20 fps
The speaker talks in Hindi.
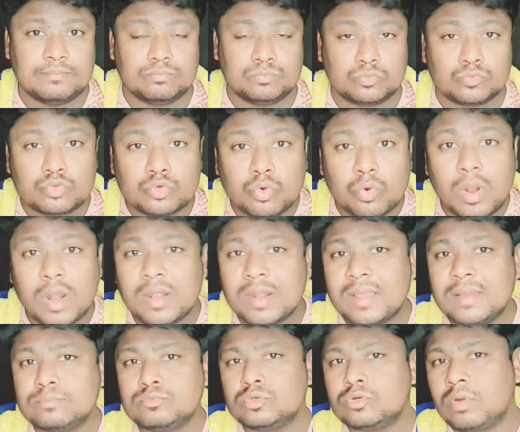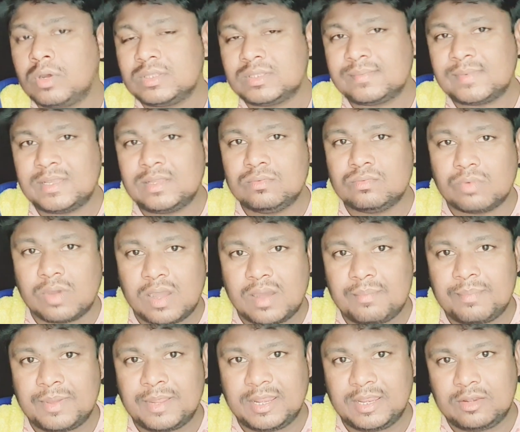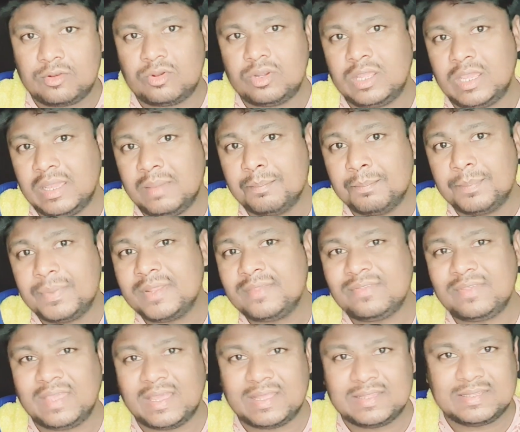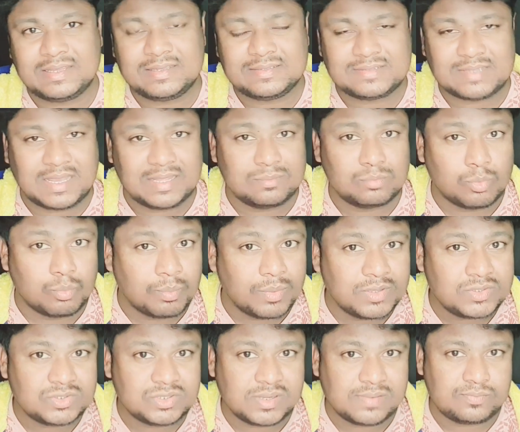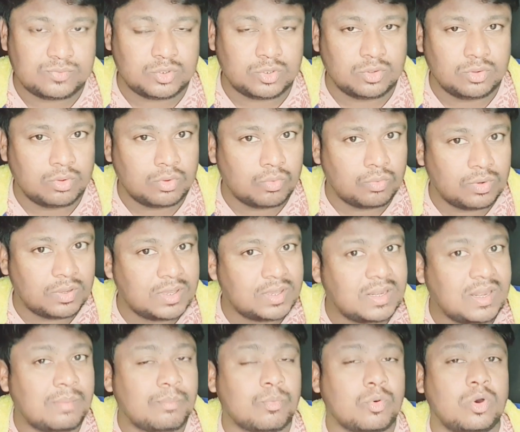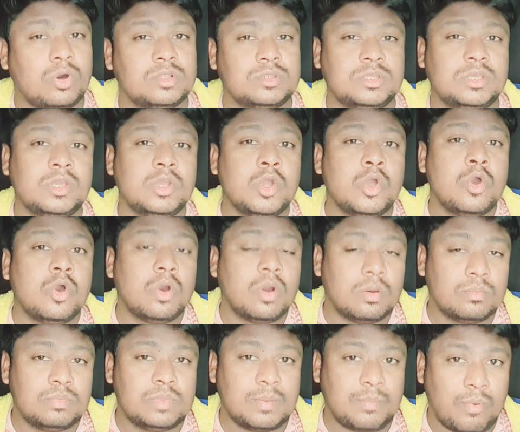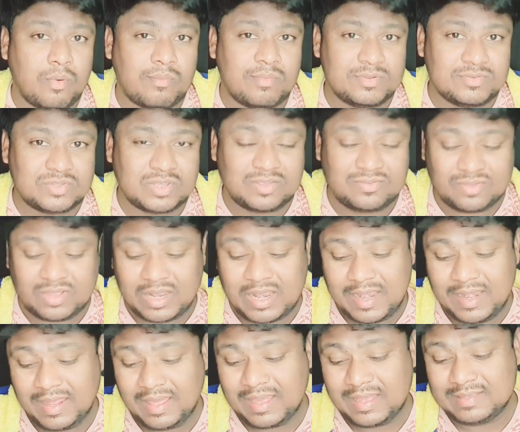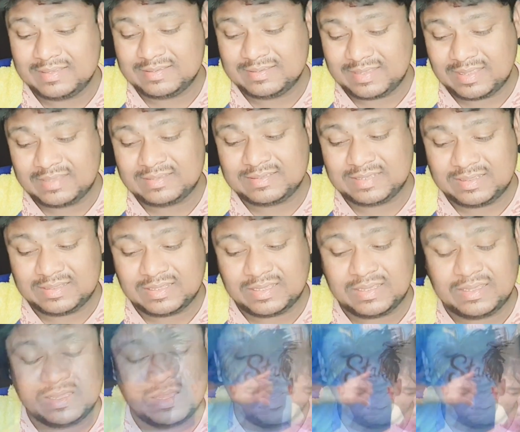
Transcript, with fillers: ड्रॉन कप जो हुआ था भाई वहाँ पर इन्होंने इम्प्रेस किया था शायद मुंबई सिटी एफ क्योंकि उनके खिलाफ बहुत ही उमदा परफॉर्मेंस था इस खिलाड़ी का जिसके चलते